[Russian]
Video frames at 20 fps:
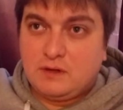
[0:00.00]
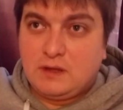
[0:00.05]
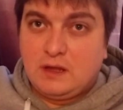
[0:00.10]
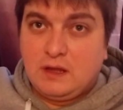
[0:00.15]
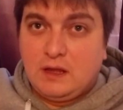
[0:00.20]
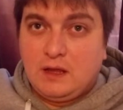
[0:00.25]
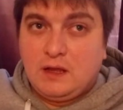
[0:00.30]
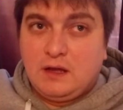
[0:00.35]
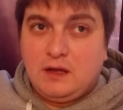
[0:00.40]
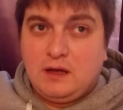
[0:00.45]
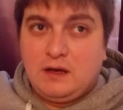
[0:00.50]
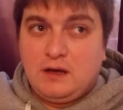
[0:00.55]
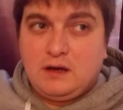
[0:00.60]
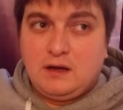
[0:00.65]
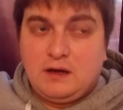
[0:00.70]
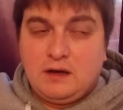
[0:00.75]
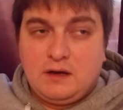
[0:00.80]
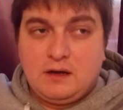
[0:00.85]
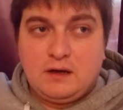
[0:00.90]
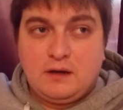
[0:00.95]
Э,
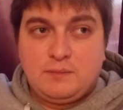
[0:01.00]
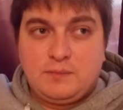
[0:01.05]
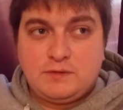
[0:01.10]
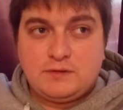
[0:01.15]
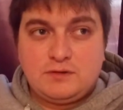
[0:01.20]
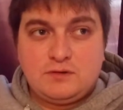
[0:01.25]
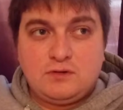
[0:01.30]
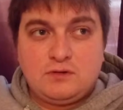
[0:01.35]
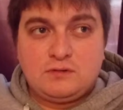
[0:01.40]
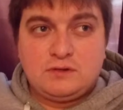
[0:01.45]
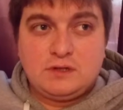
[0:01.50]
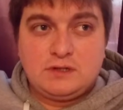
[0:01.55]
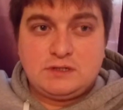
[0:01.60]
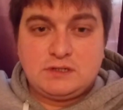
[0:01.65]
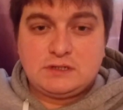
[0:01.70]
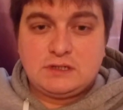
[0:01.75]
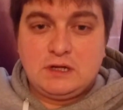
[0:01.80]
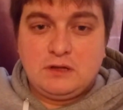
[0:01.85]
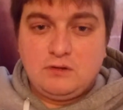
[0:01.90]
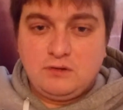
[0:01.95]
Э, определенная
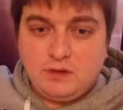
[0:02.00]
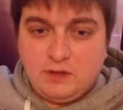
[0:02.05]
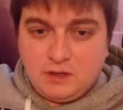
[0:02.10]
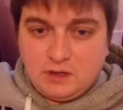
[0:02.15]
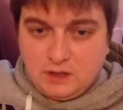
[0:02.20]
технология,